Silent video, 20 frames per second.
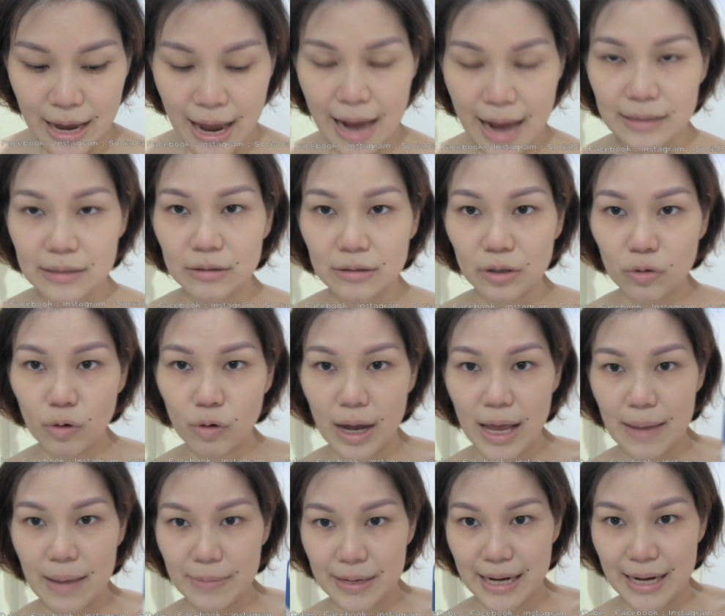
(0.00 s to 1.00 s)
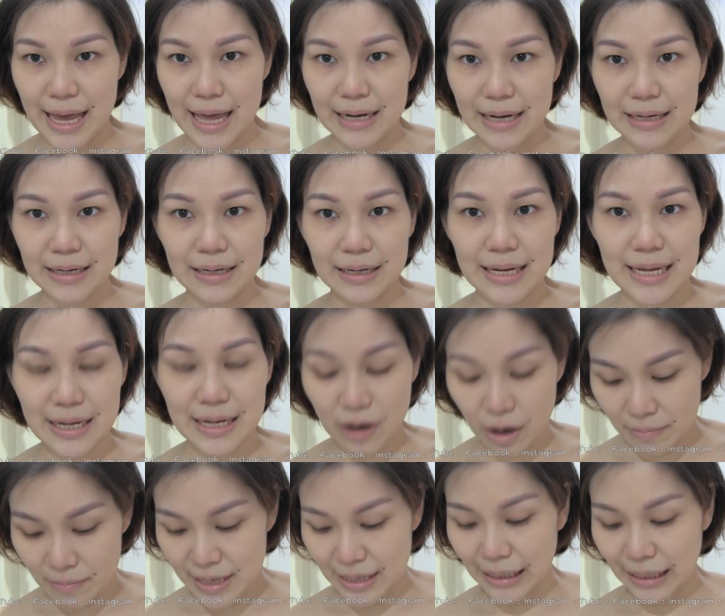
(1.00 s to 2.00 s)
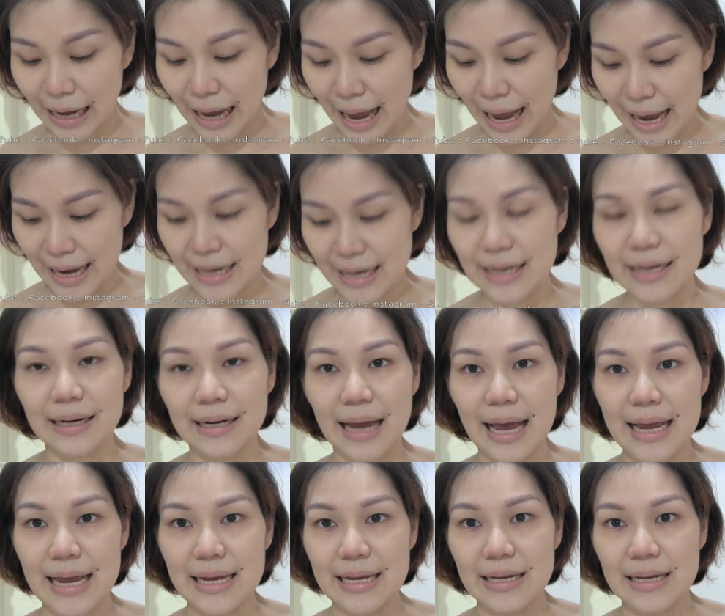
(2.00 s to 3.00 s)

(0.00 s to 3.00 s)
ไอเจ้าตัว e m i d e n t นี่ก็มีขายใน